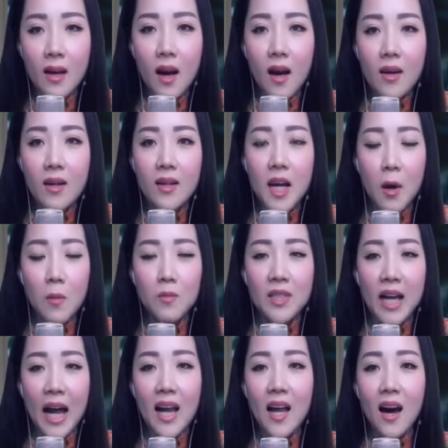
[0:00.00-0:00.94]
người ông
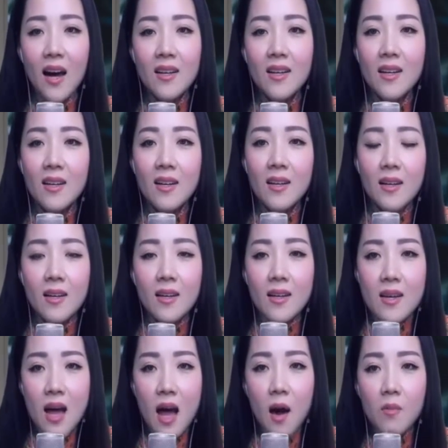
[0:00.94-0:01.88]
trả lời
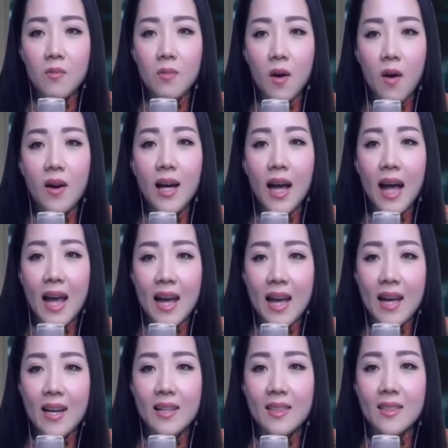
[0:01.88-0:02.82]
ông có
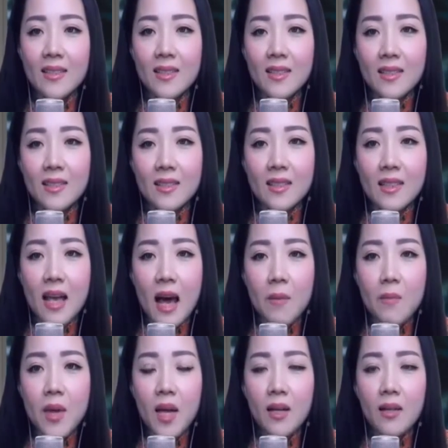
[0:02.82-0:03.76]
nghe
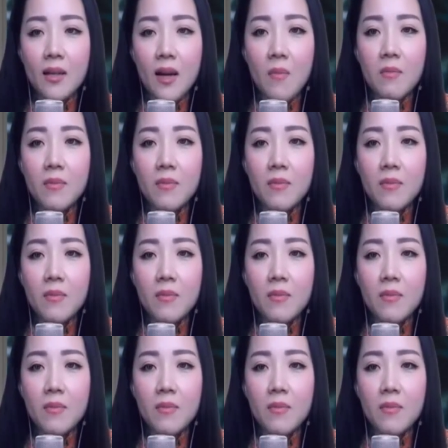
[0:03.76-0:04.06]
và biết gốc